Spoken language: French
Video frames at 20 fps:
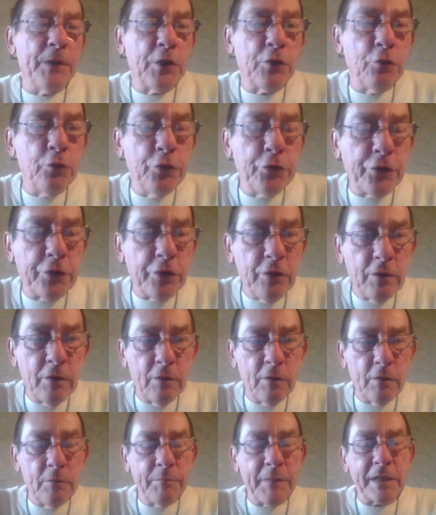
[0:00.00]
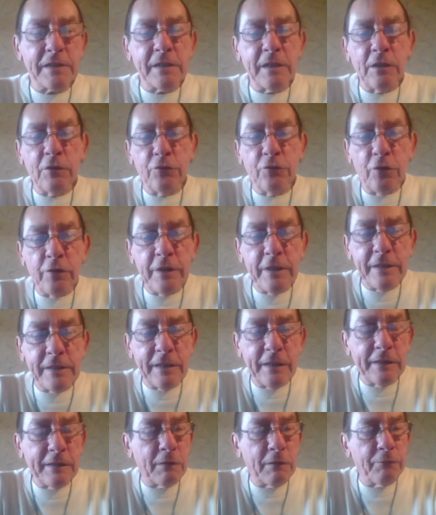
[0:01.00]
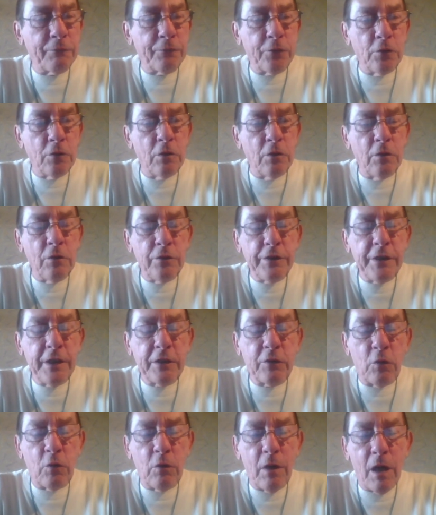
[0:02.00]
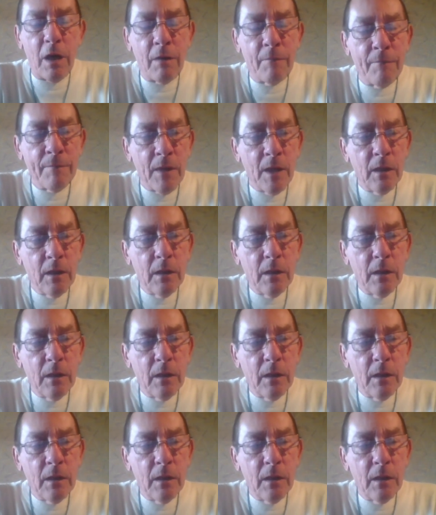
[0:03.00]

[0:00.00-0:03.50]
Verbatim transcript: écoute, euh, merci de donner cette info, Nicolas.